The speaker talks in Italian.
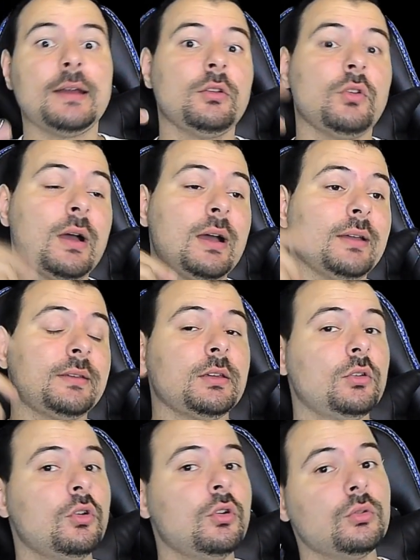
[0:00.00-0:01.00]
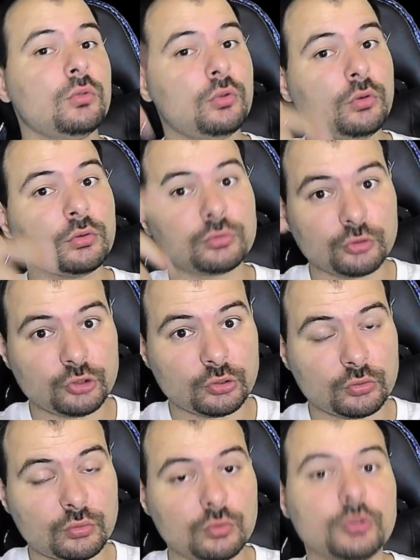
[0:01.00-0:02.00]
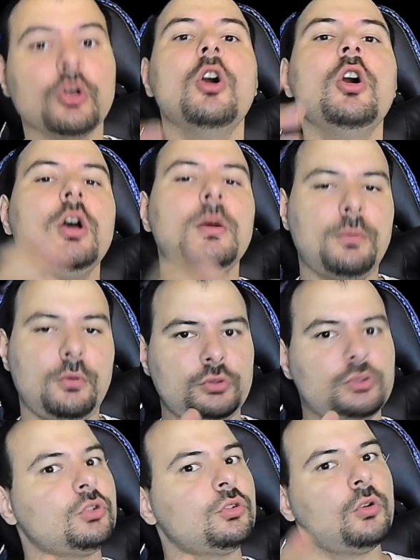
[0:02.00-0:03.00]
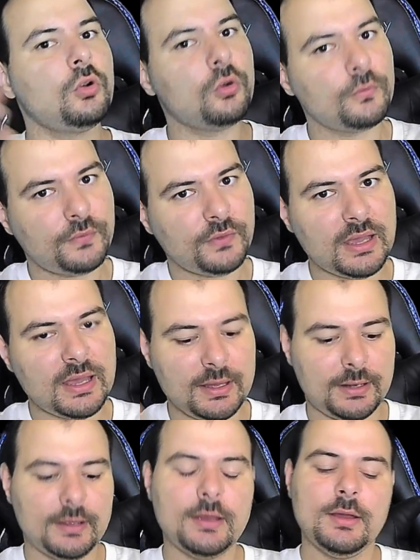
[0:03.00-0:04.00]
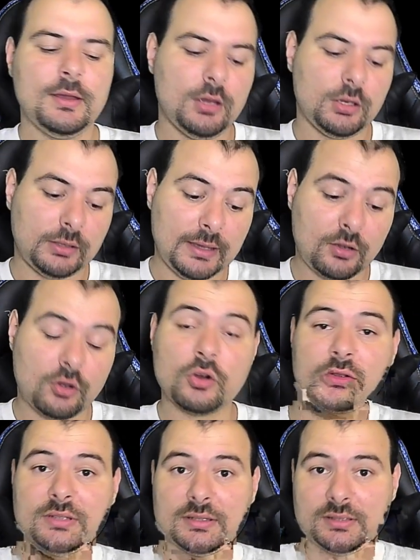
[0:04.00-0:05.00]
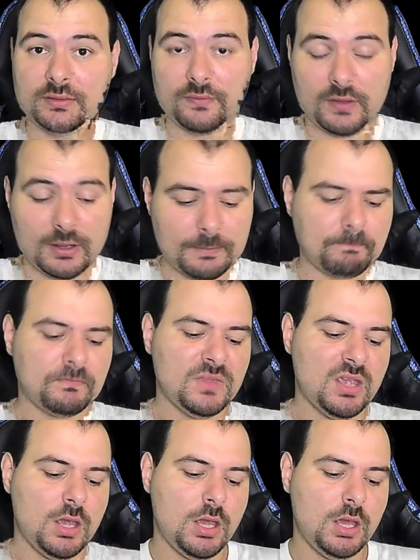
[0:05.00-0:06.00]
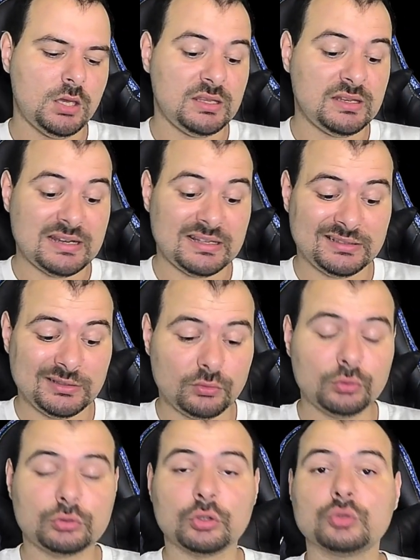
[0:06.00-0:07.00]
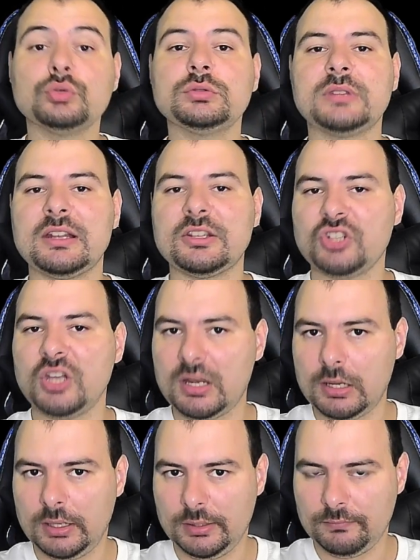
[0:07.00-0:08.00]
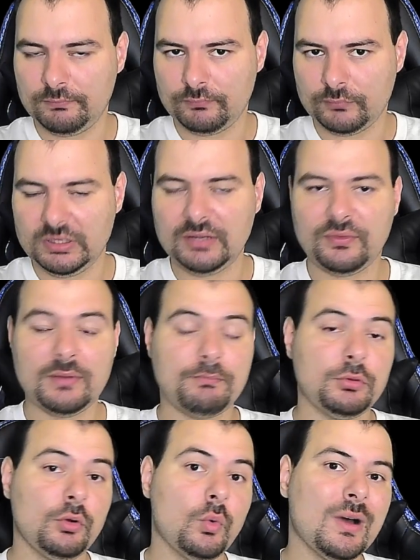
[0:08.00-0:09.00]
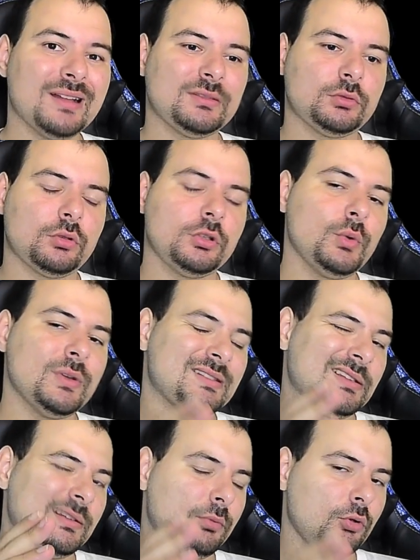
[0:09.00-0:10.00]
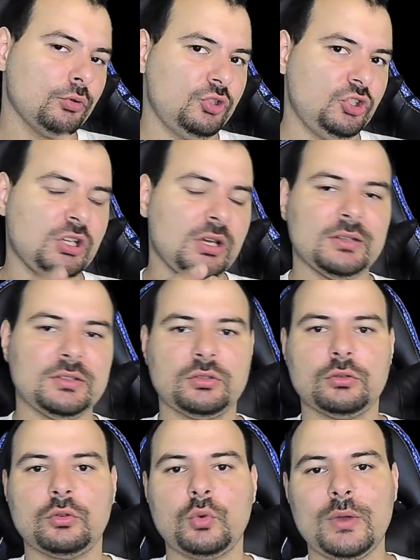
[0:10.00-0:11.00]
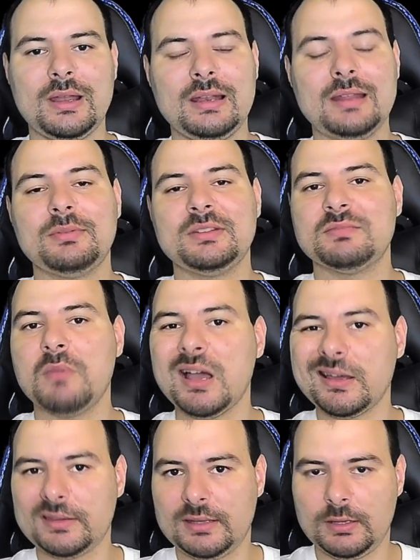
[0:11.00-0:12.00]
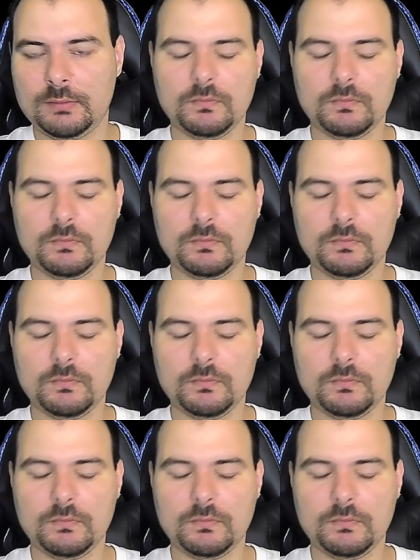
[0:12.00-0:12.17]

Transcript: o anche con un cortocircuito possono gonfiare. Che cosa si fa? Innanzitutto tutte le celle l'IFE-4 di questa tipologia, che sono quelle prismatiche,